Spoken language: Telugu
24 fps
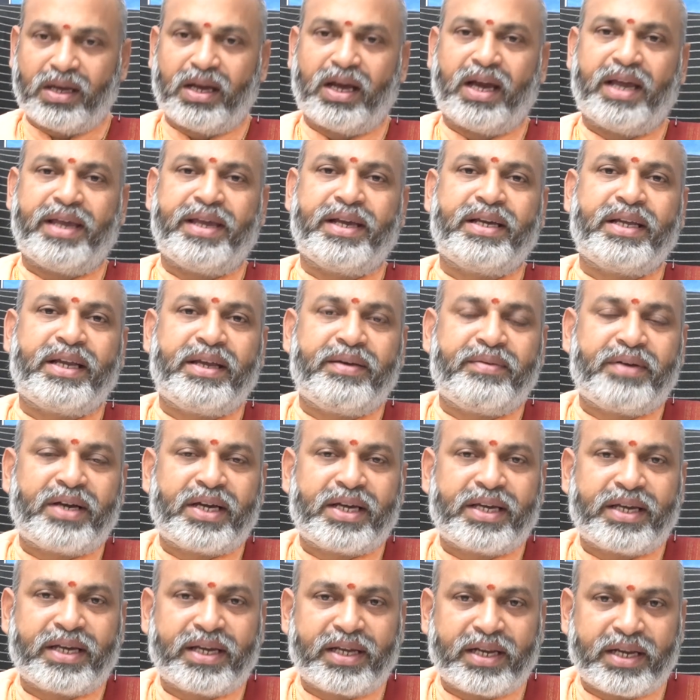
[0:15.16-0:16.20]
హయగ్రీవ
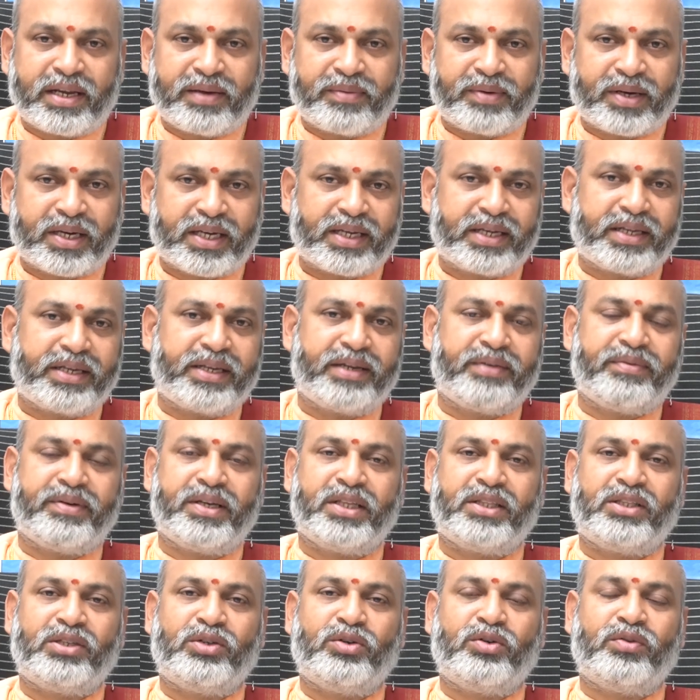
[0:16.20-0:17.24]
హయగ్రీవ
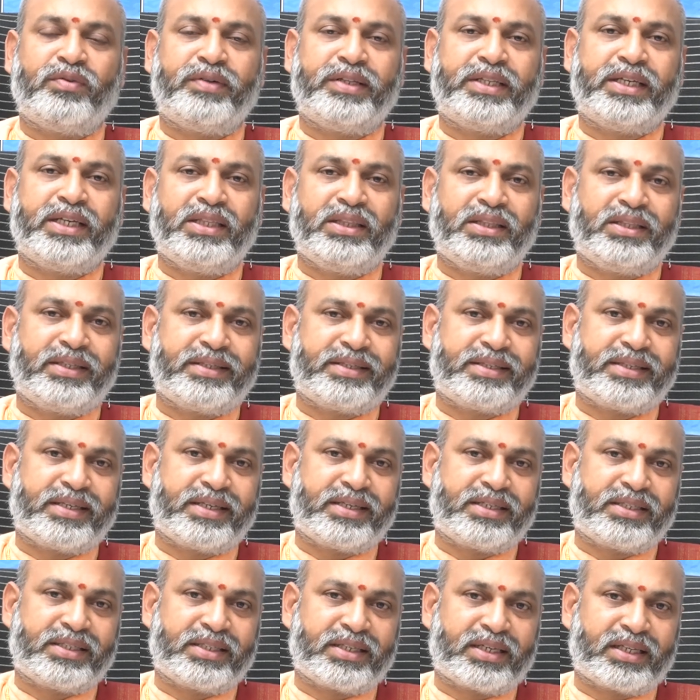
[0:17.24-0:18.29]
హయగ్రీవేతి యోవదే తస్య
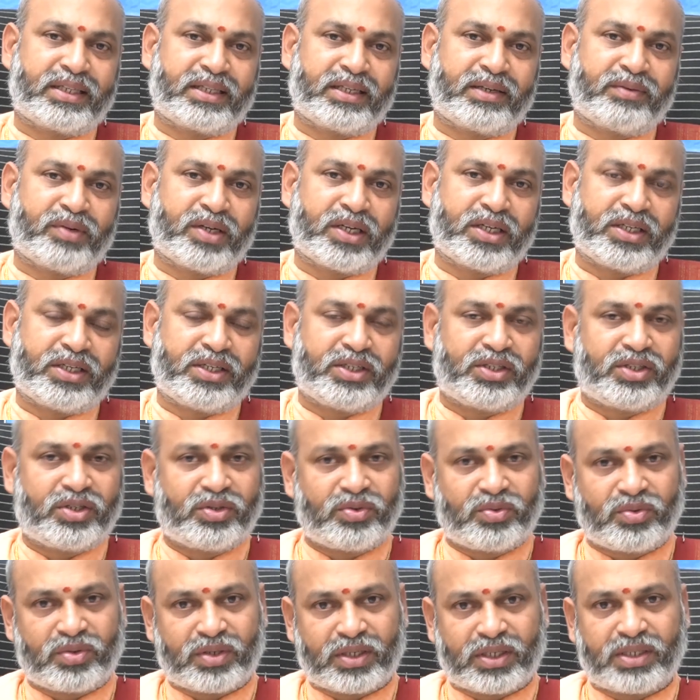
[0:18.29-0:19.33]
నిశ్రతేవాణి
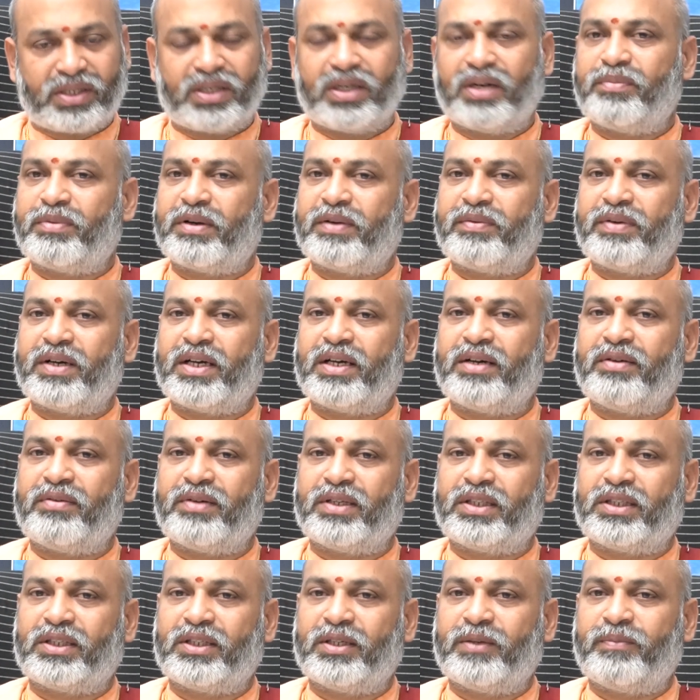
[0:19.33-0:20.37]
జనుహకన్యా
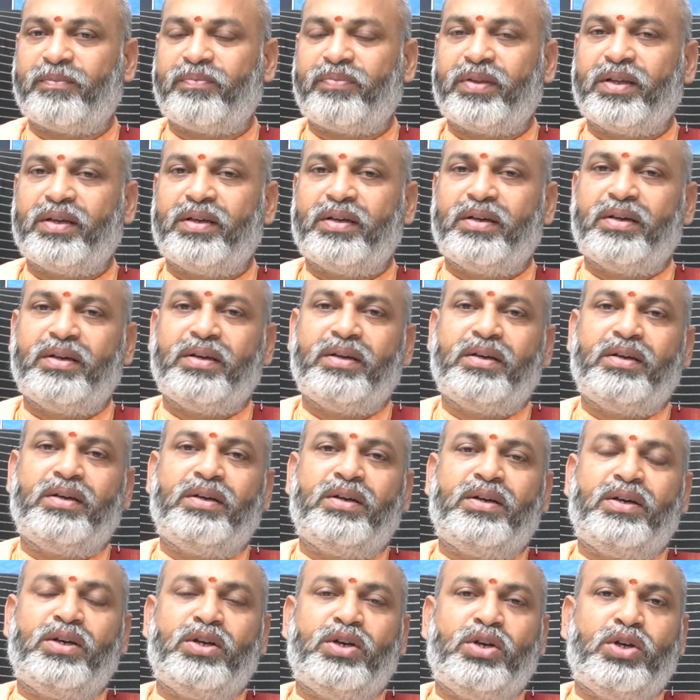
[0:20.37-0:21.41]
ప్రవాహవత్
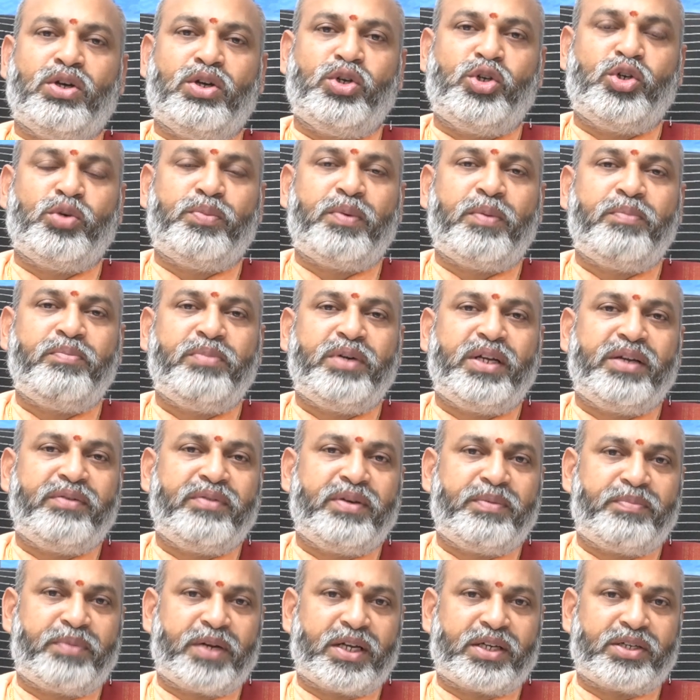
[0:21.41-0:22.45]
శుభం
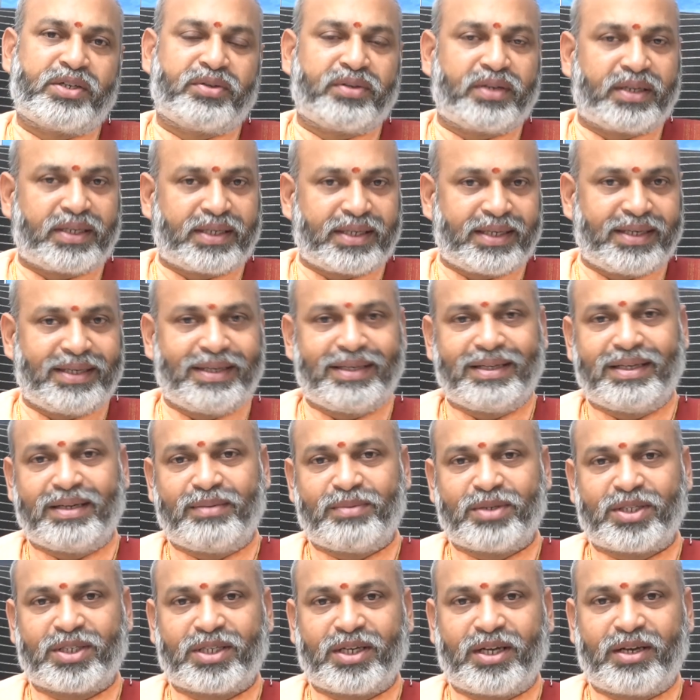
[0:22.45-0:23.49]
టీవీ ప్రేక్షకులకి
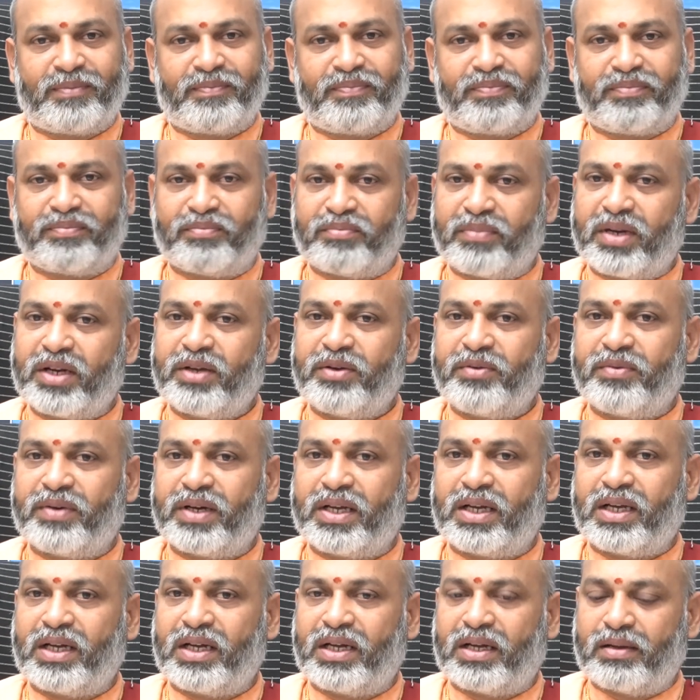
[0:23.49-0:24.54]
నమస్కారం మనం
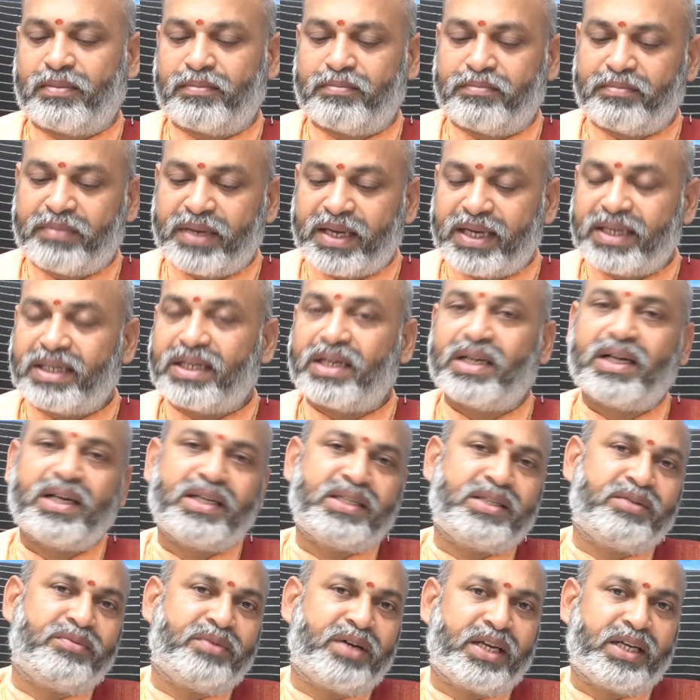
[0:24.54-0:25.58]
ఇవాళ
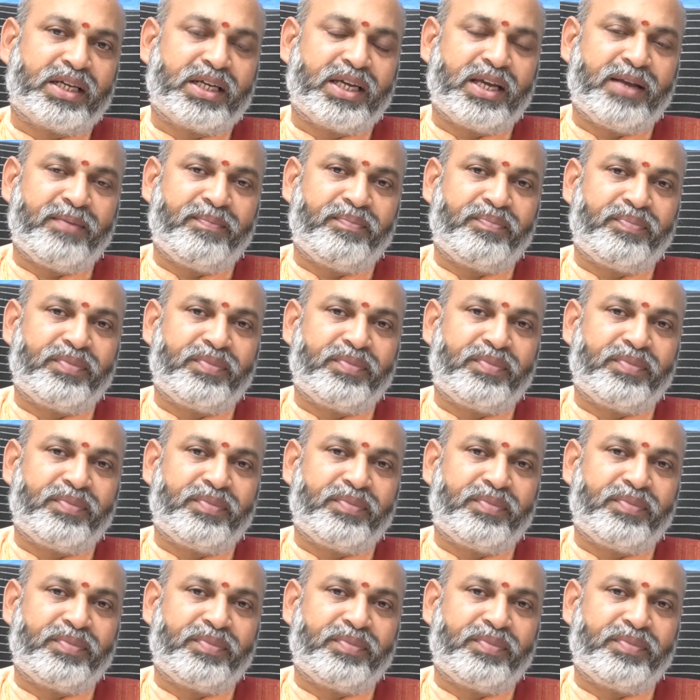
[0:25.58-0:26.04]
మీనరాశి వారికి